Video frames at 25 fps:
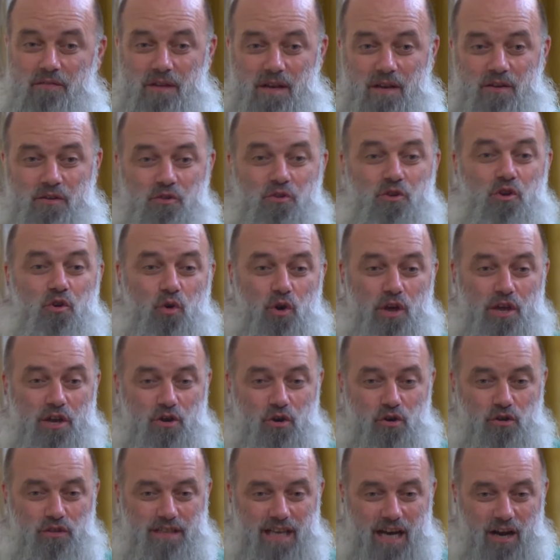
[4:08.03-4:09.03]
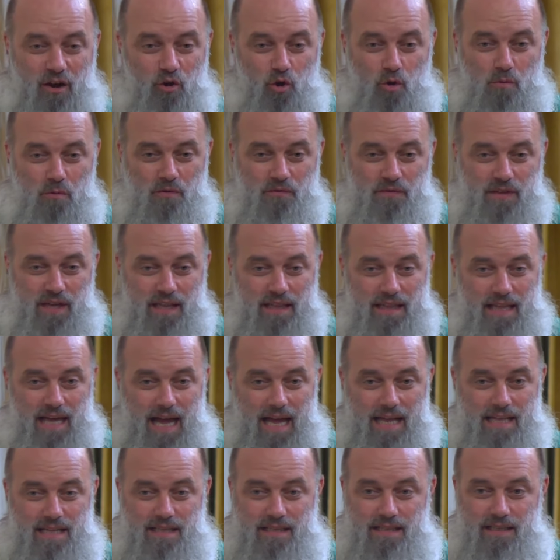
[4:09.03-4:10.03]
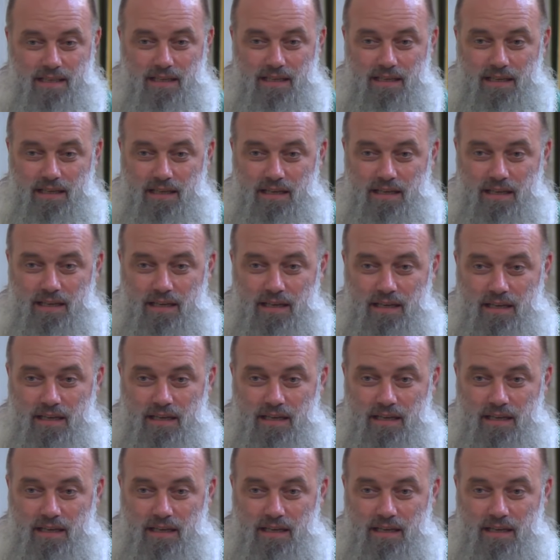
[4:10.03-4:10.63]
lo incontrano come un viandante.